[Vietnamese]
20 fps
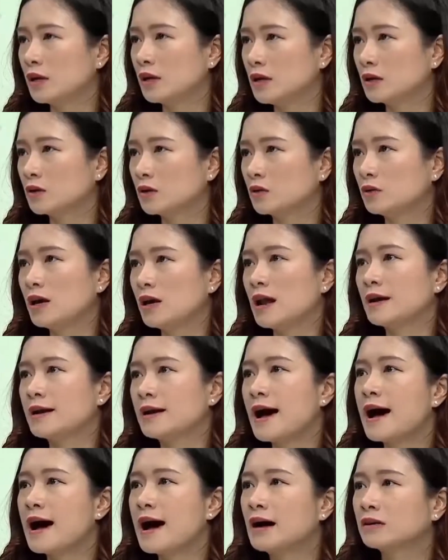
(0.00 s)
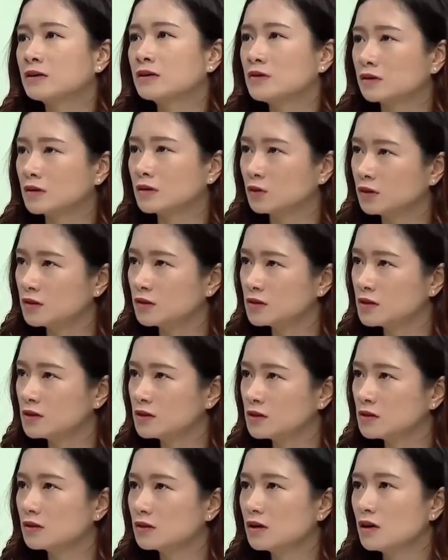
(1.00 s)
hoàn thiện có thể là đang được đầu tư
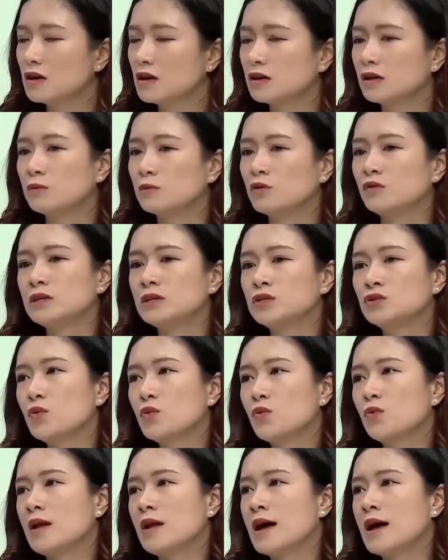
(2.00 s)
xây dựng thì một ví dụ